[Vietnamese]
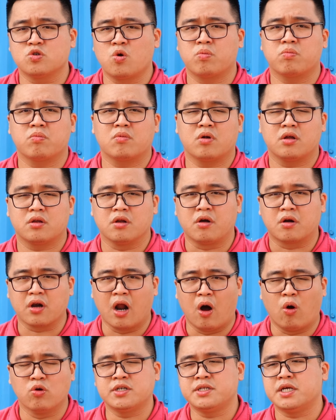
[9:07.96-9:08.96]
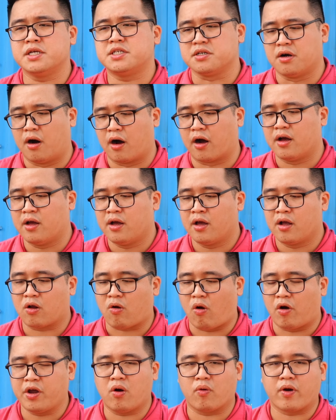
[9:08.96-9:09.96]
rung đứng đầu trên thị trường,
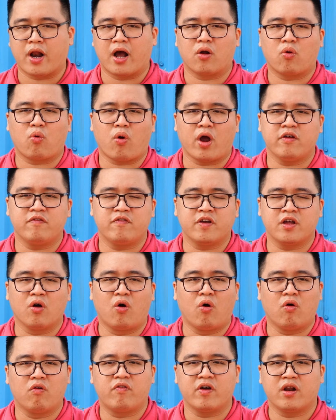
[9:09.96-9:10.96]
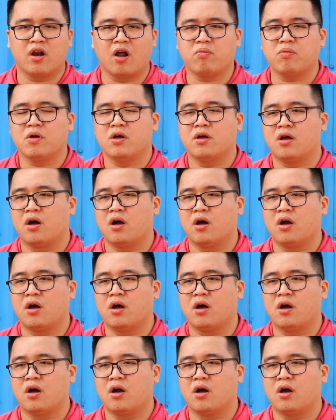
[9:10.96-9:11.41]
có hiệu năng quay video vlog